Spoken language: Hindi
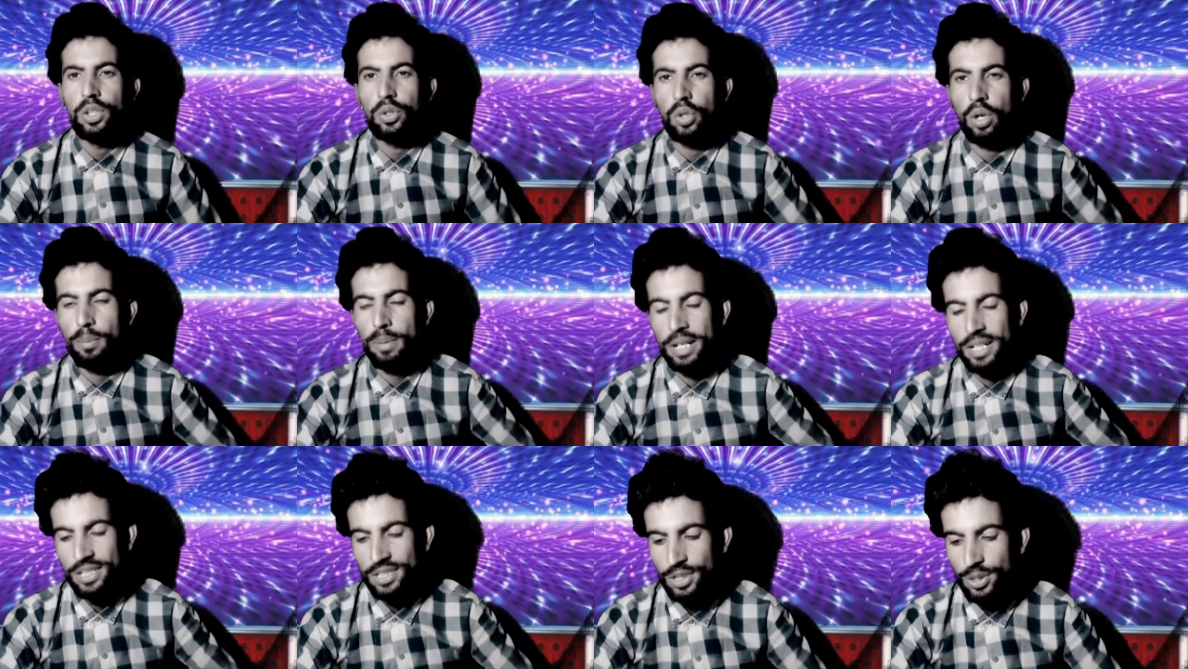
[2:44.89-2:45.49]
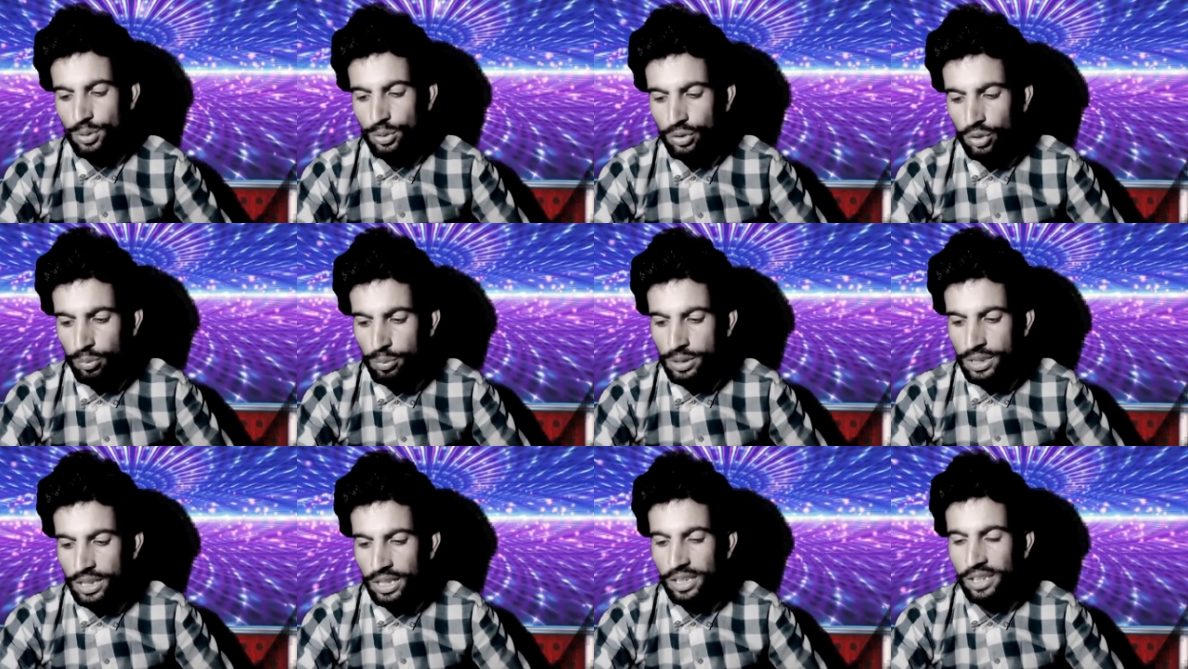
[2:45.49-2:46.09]
तो हमारे इस
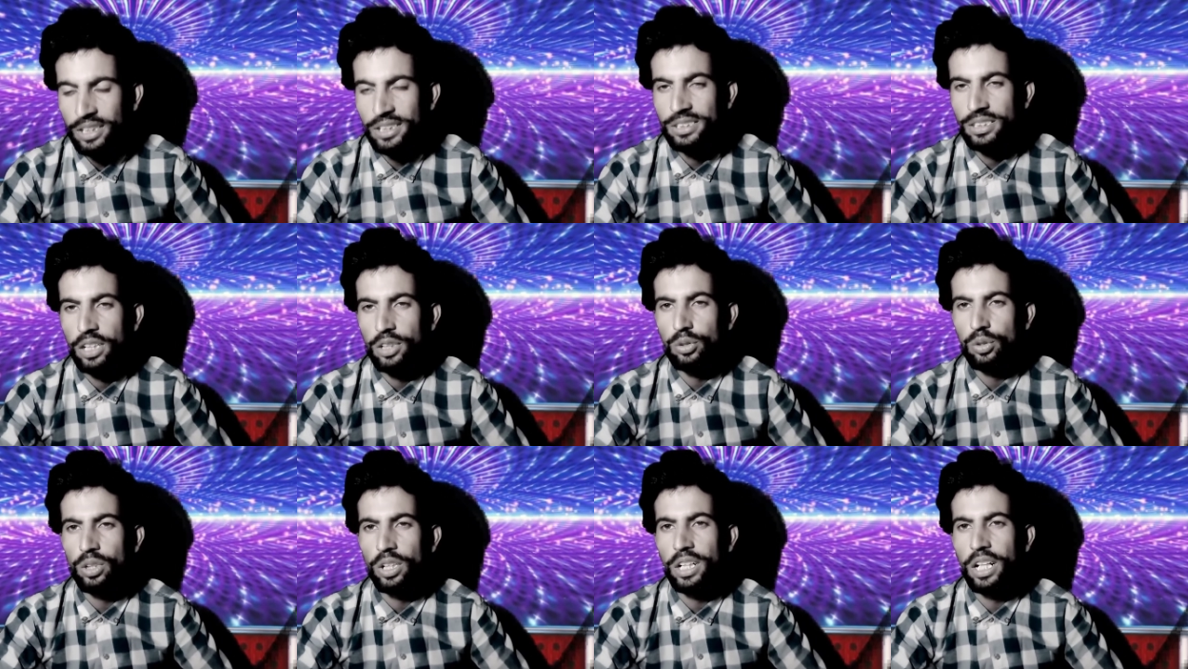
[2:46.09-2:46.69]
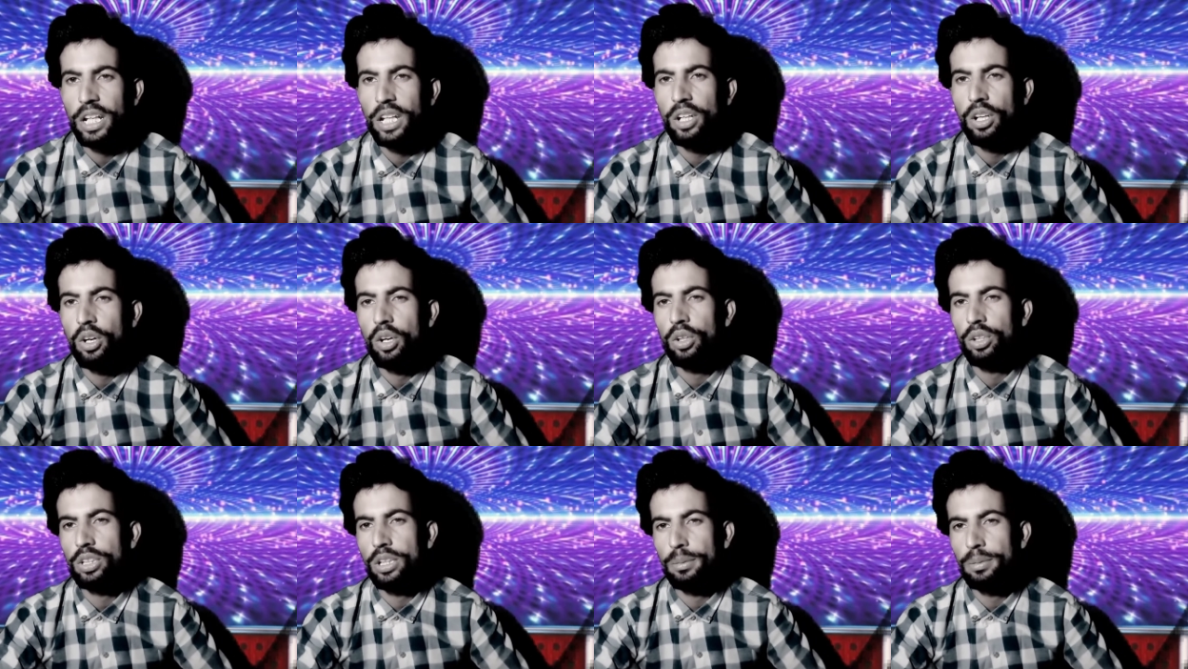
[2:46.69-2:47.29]
यूट्यूब चैनल के साथ जुड़े रहें
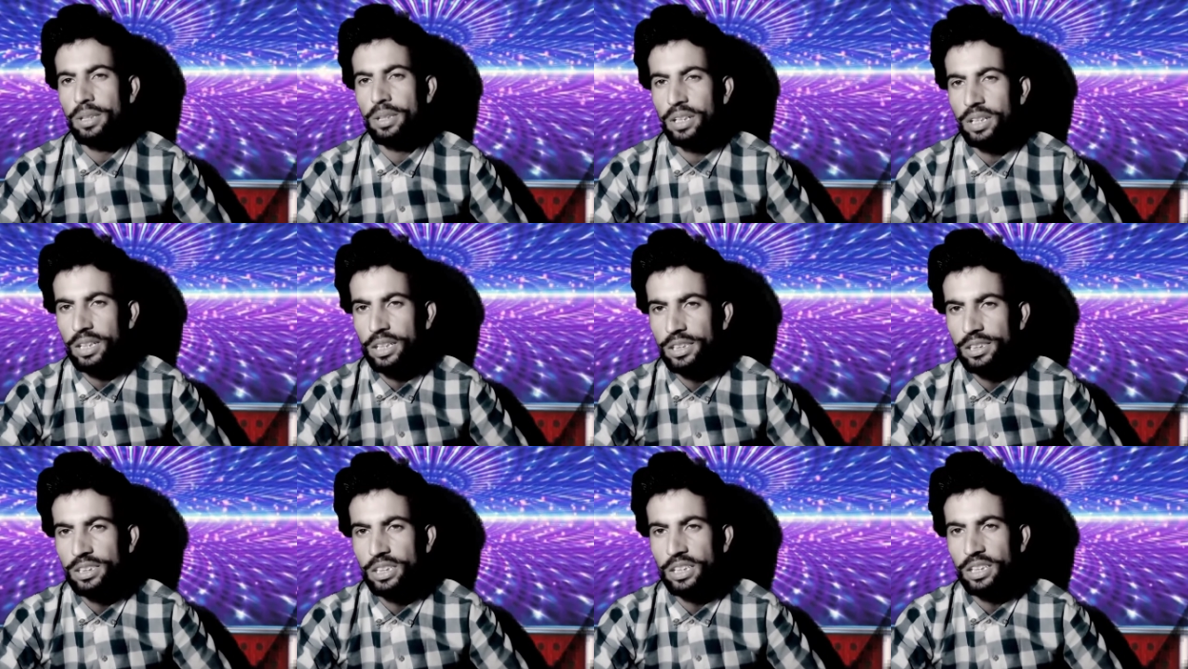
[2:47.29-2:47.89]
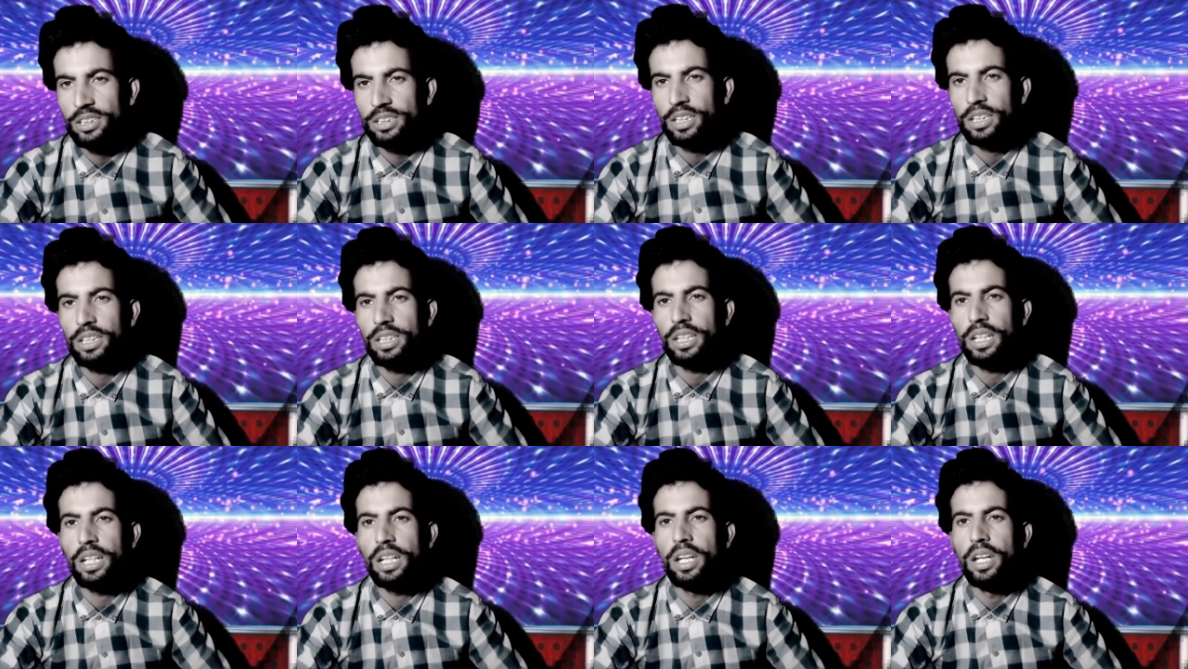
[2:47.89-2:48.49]
और तब तक के लिए इजाज़त
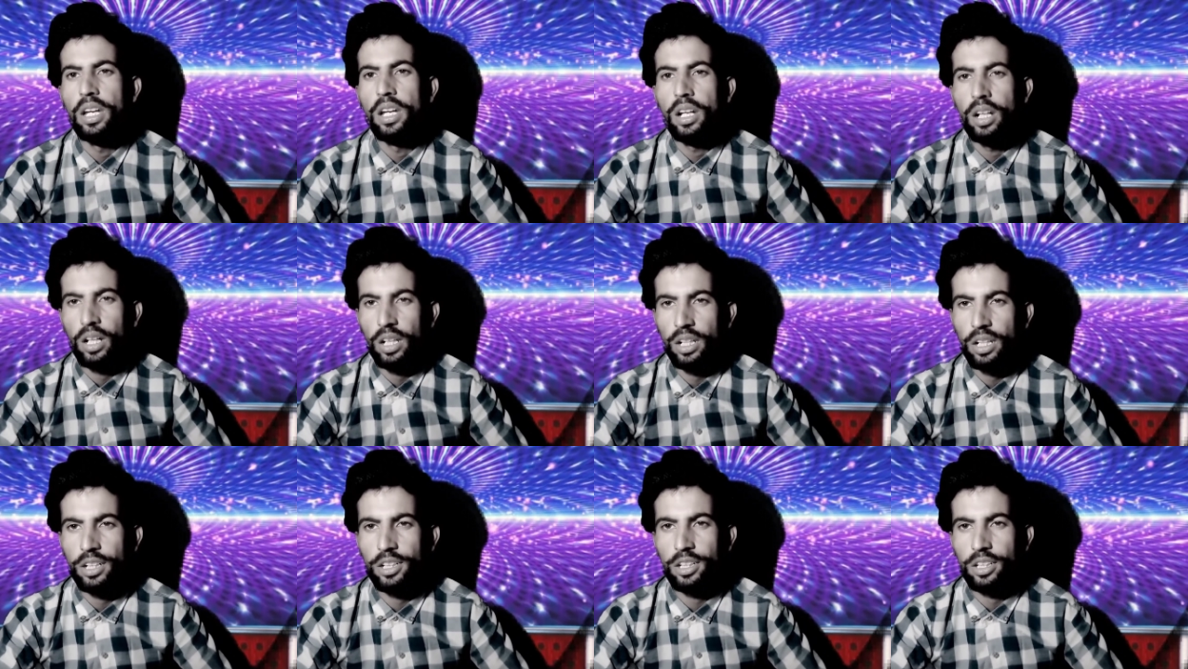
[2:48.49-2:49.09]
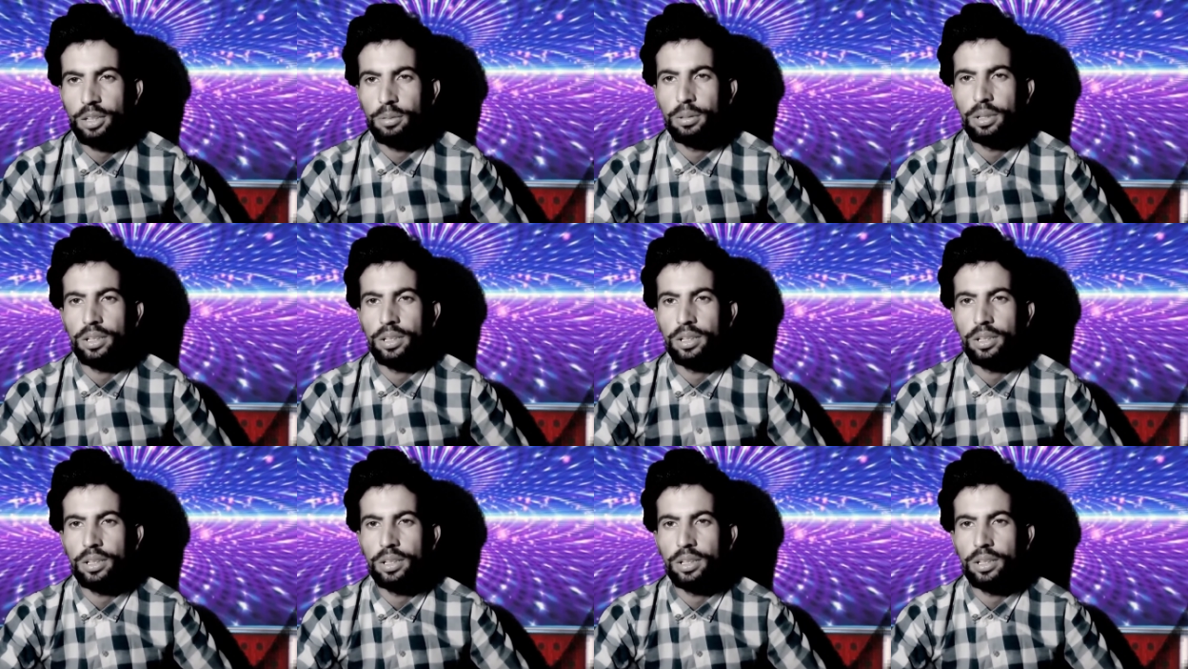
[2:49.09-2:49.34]
चाहते हैं अल्लाह ने के